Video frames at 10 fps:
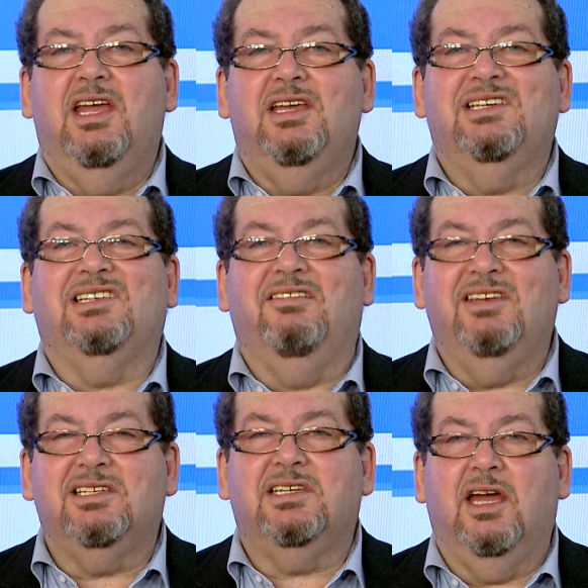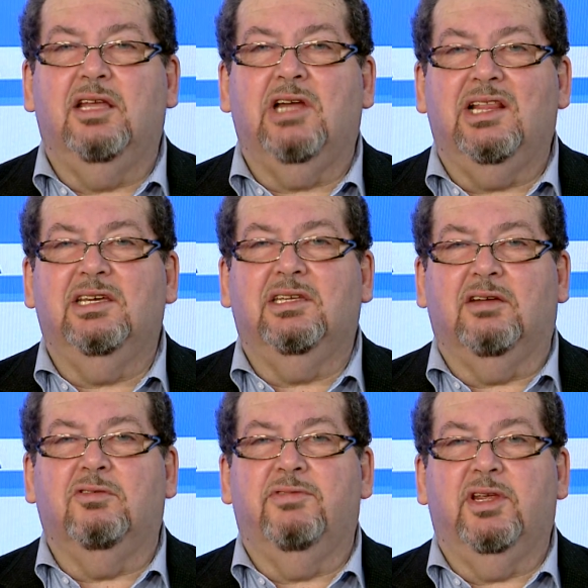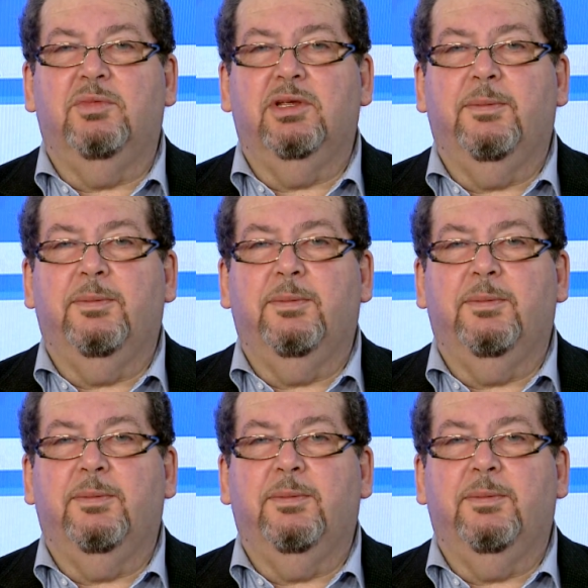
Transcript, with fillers: и советские аналоги того времени.